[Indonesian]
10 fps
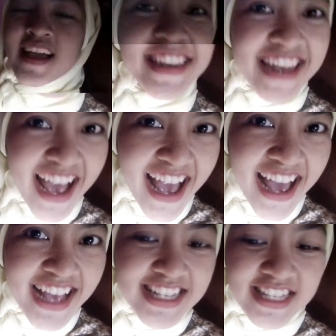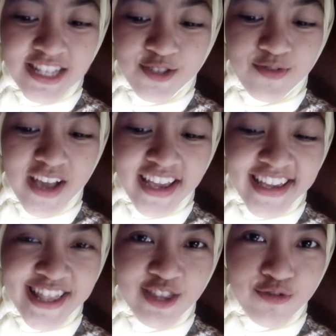Nah, sesudah
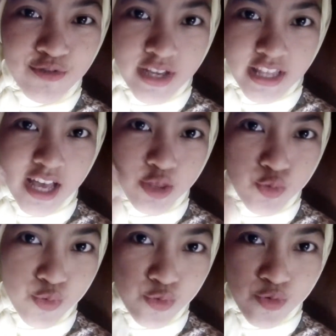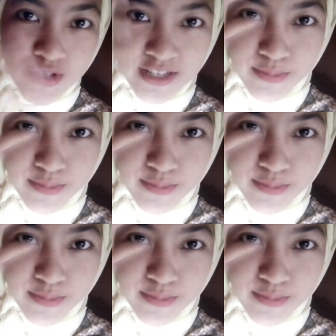itu kita tunggu si